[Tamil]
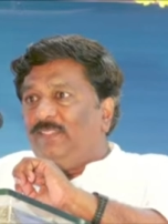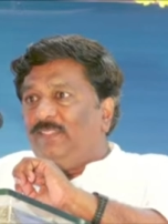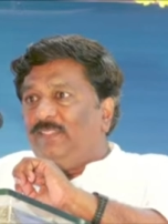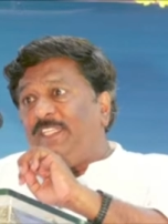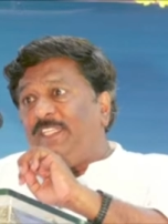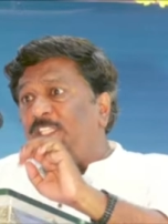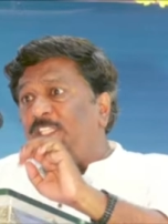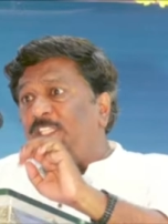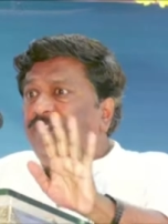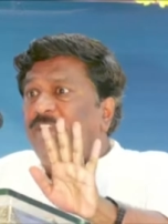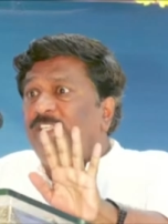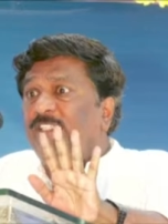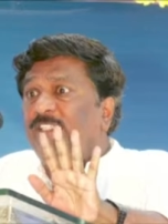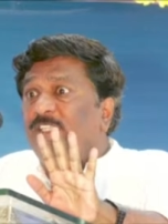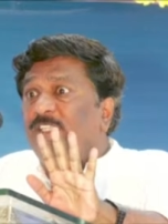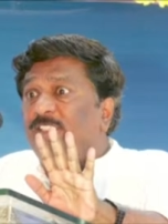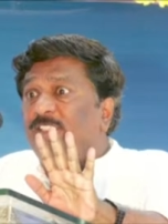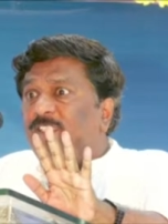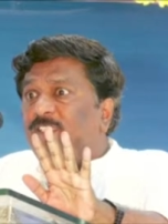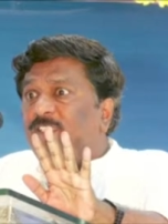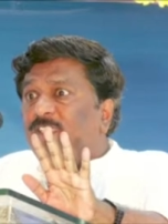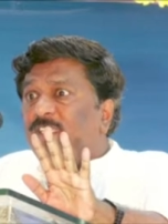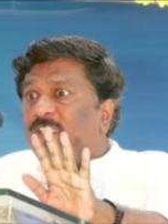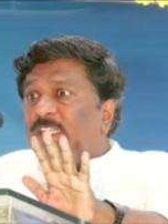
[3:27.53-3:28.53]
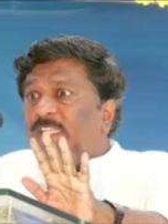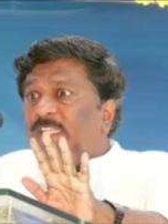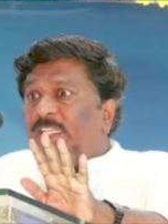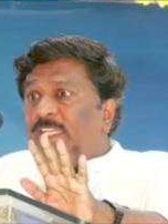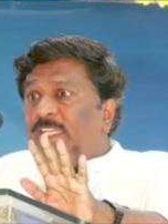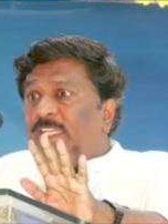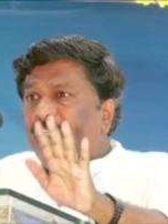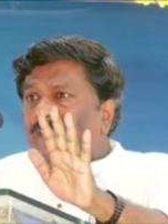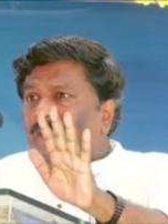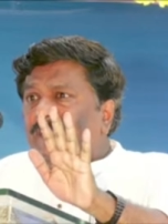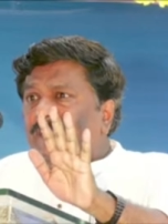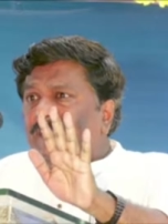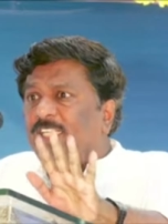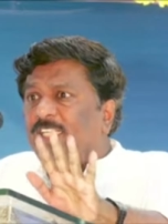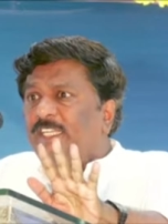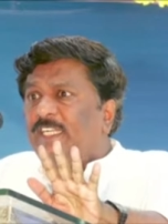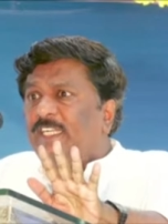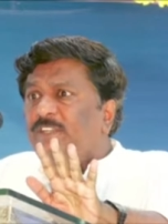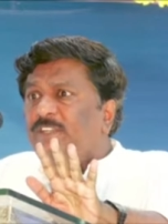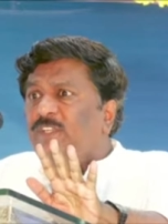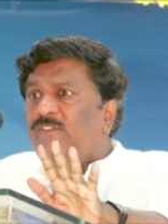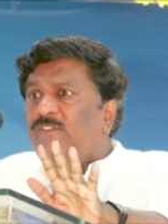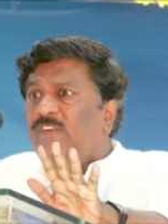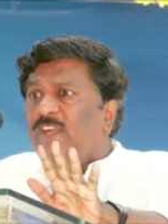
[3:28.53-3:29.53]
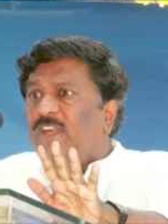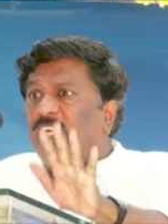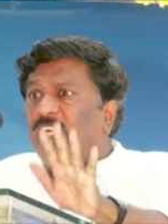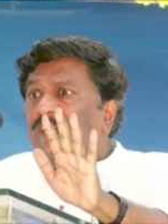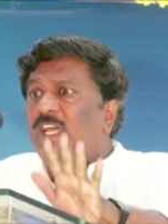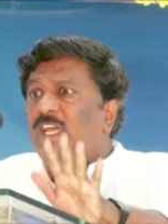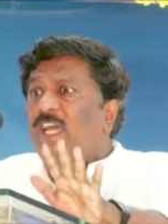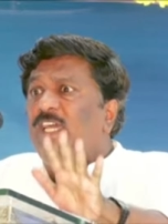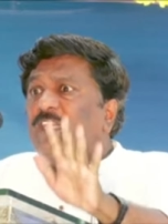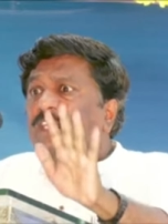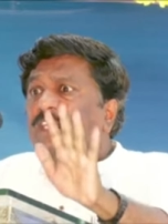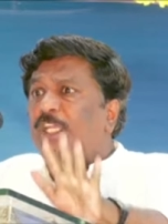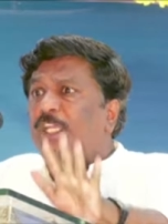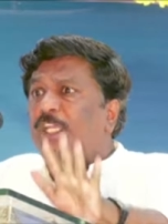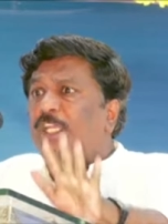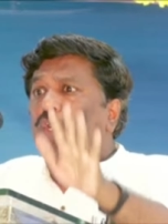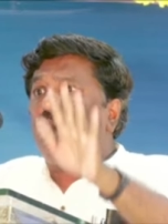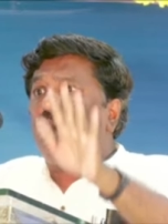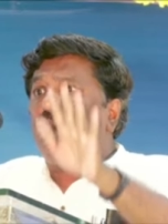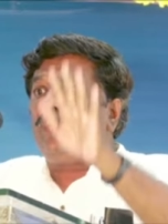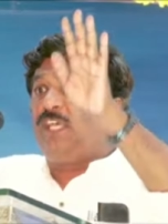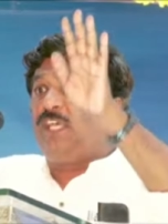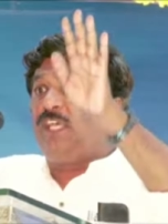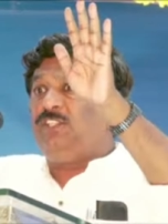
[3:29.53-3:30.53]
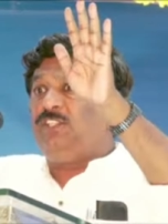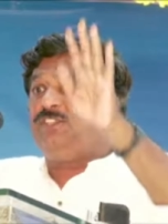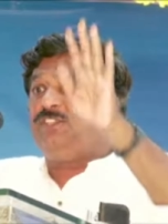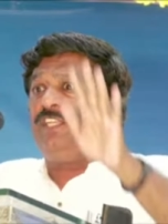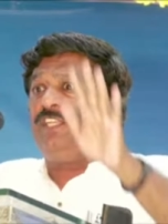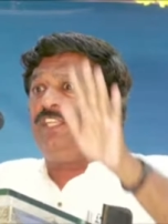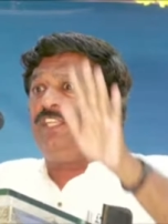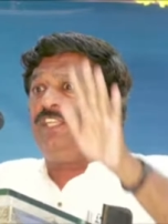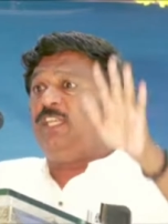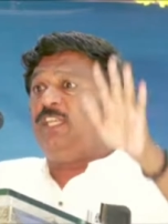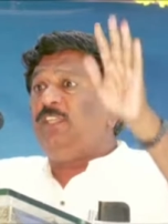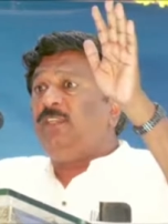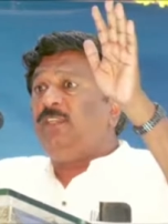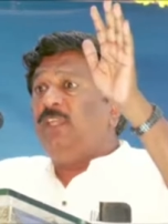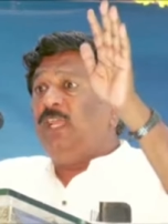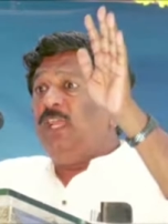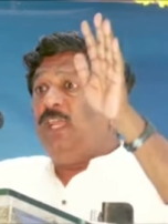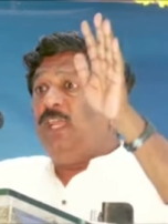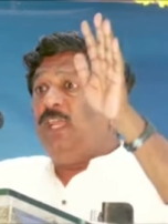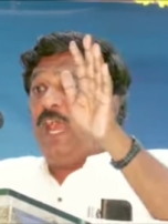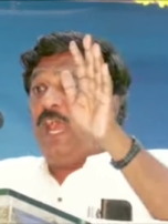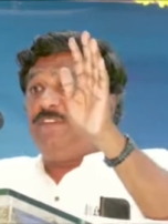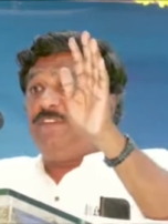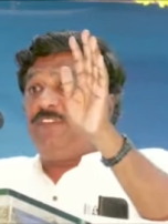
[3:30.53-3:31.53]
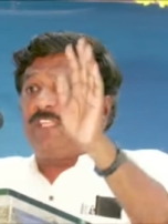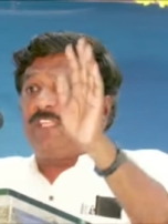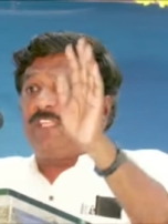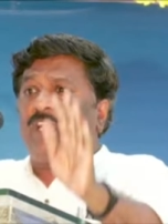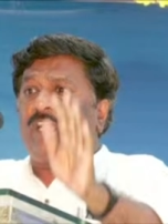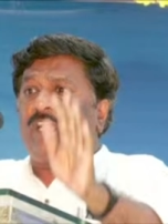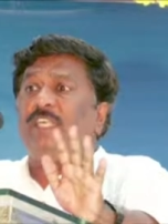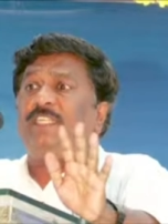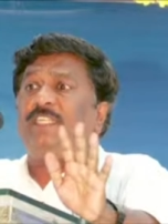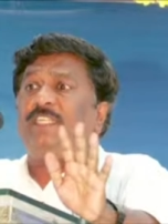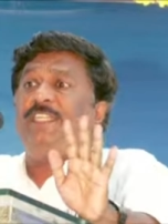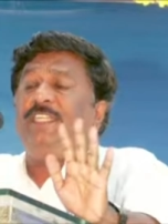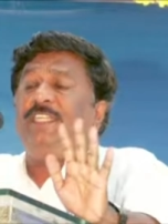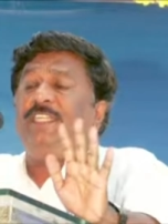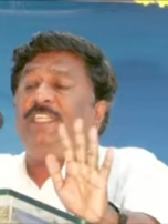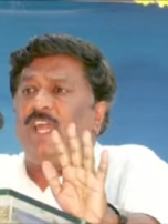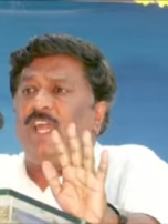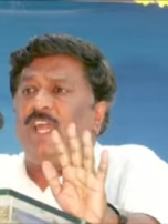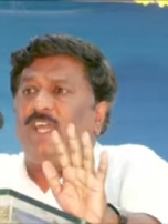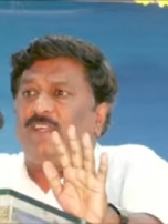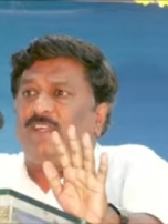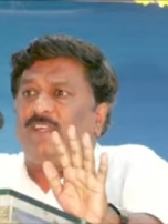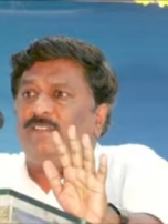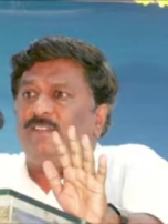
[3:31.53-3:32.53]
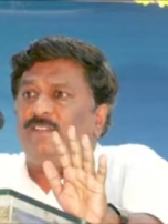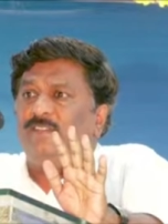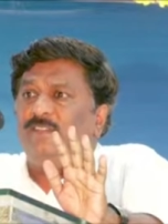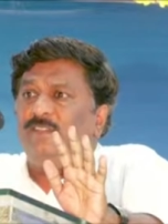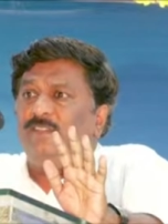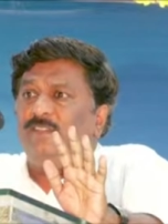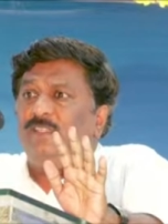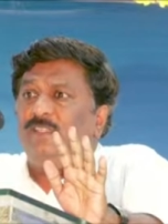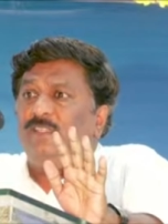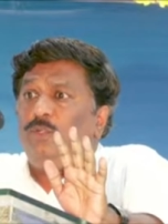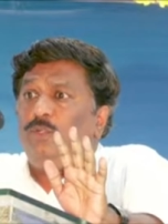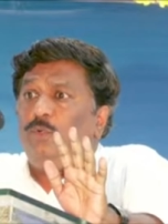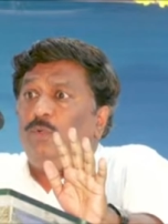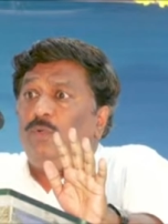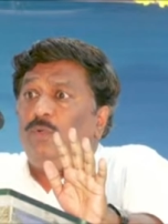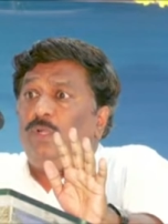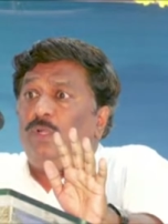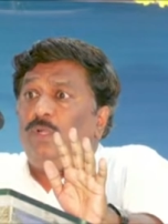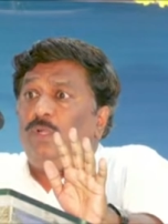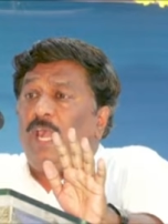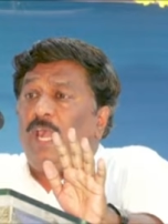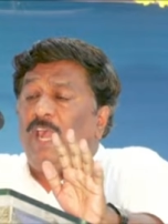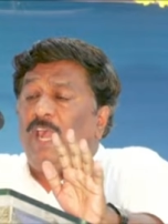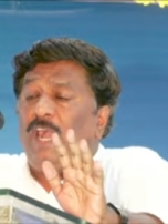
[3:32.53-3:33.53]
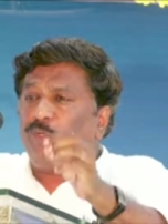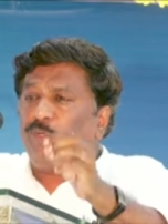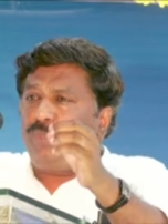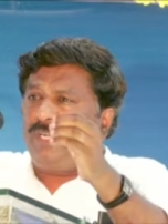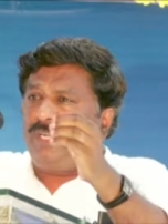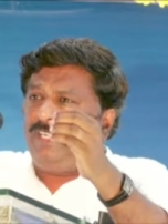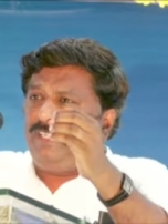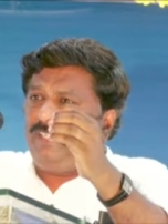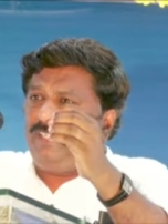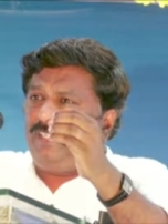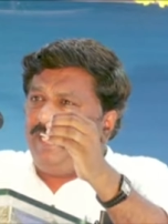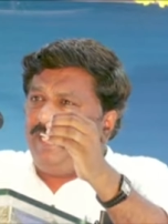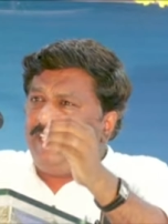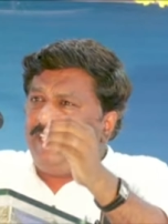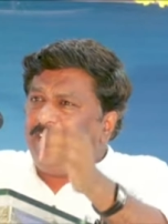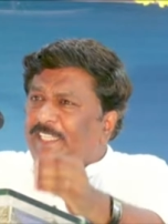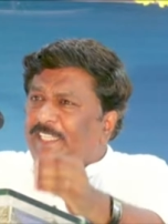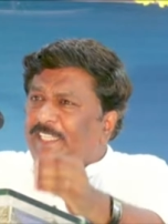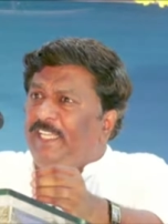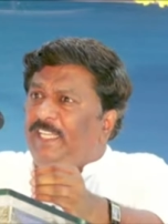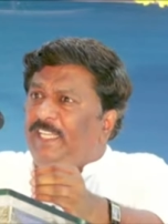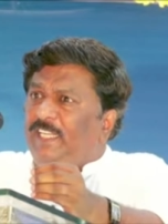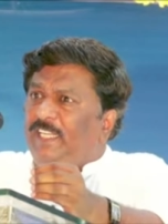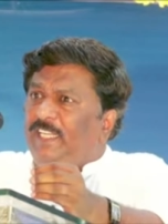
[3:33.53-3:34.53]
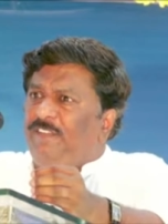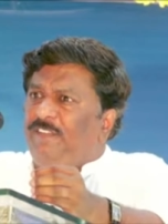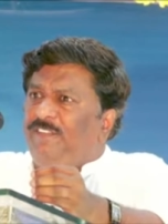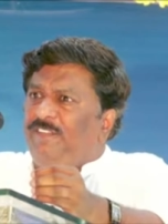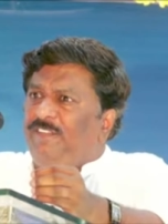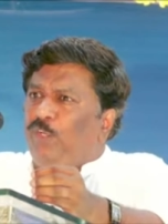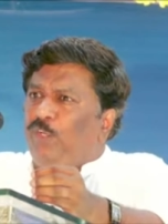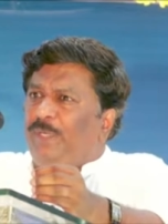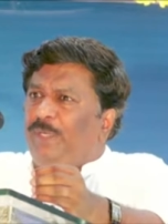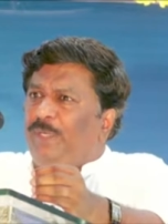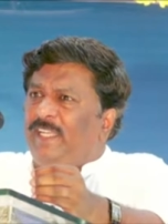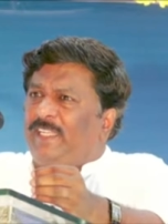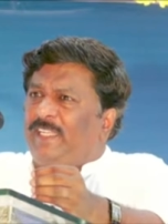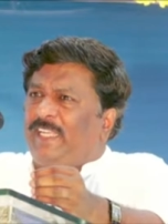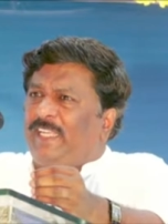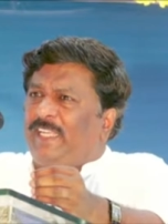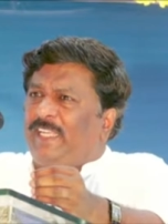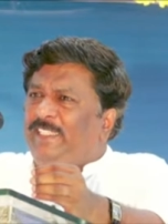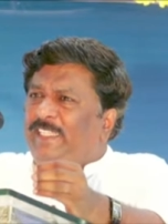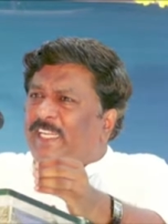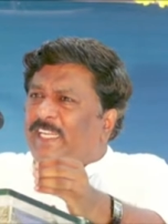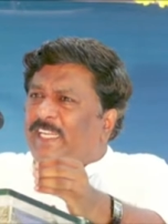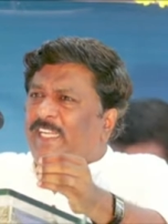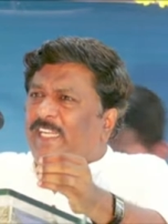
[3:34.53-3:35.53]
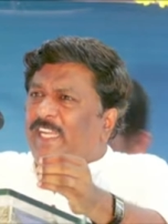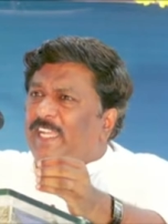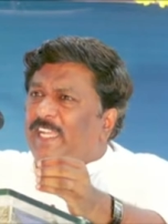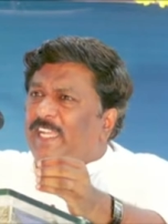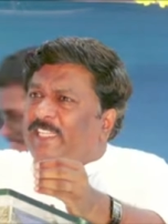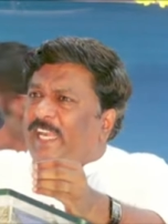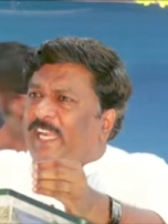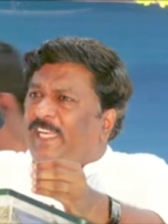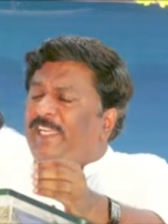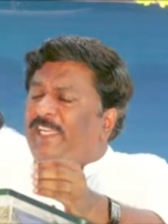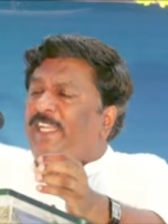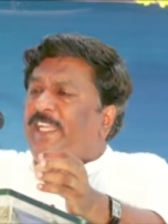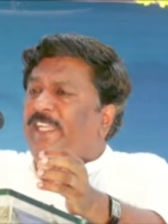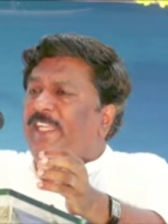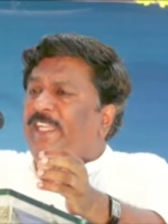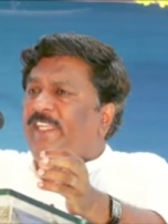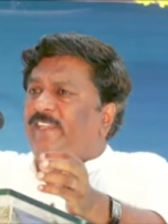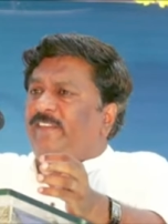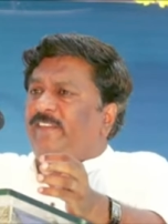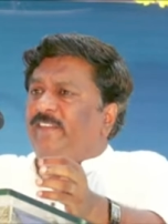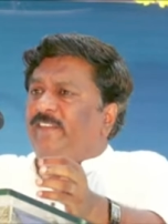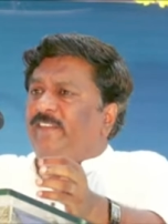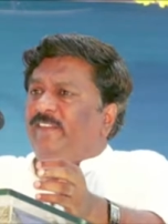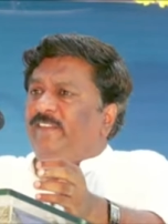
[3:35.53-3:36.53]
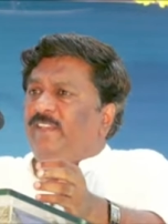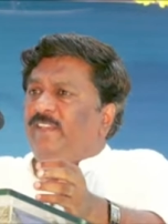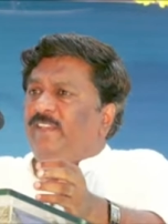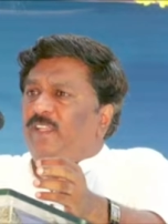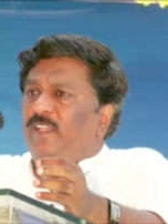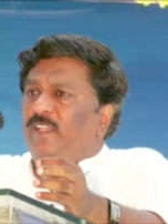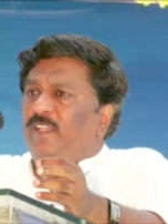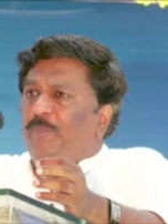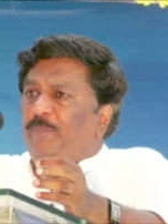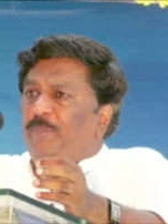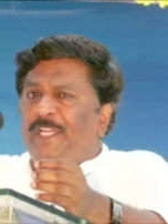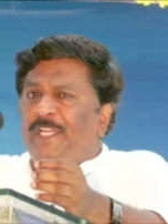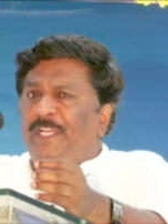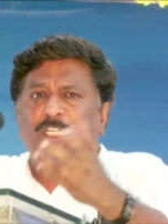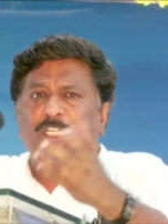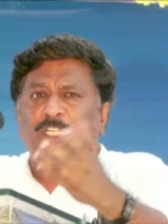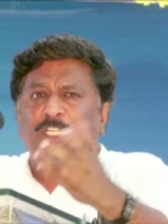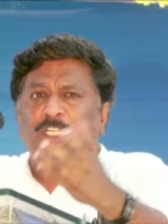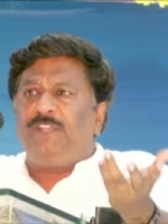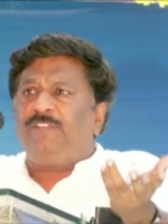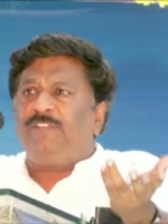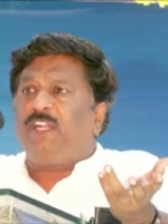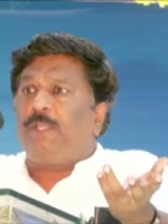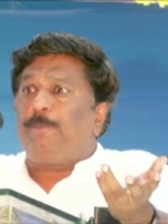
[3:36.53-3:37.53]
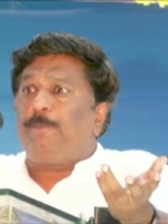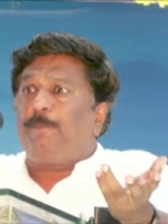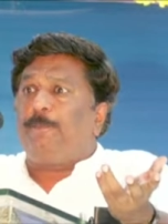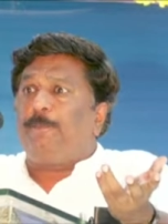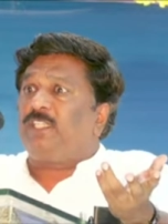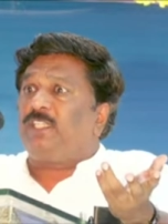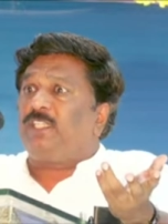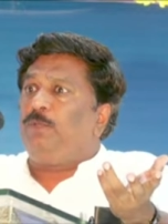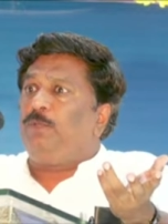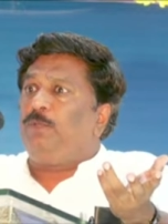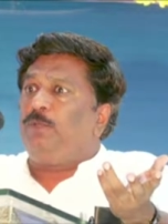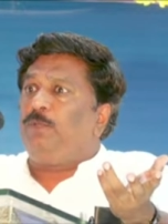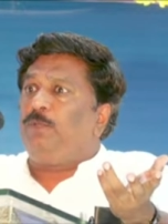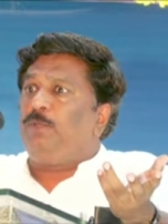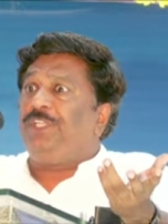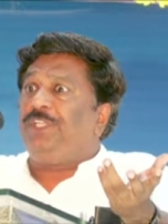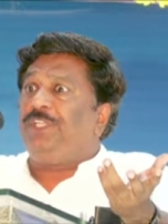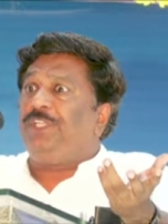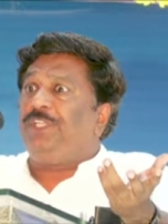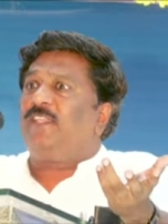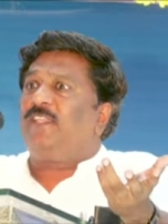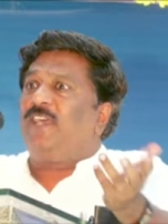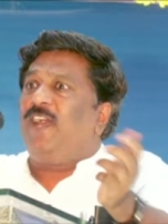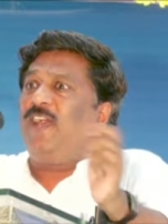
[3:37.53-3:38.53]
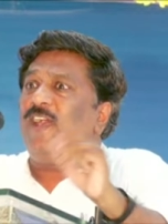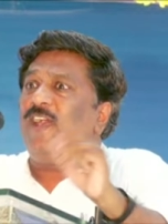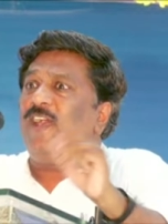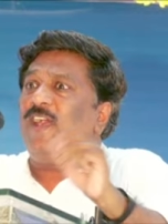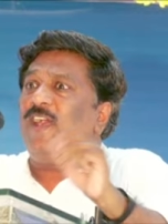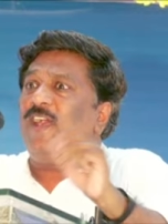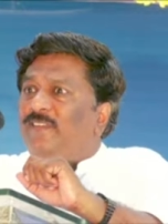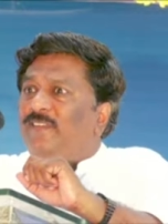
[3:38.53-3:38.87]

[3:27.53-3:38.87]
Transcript: தெரிந்துவிட்டது இன்று இரவு வள்ளலார் ஏதோ ஒரு அதிசயத்தை அவர் காட்டுகிறார் அவருடன் நெருங்கி இருந்தவர்களுடைய கண்களிலே கண்ணீர் மீண்டும் இவரை பார்க்க முடியாதா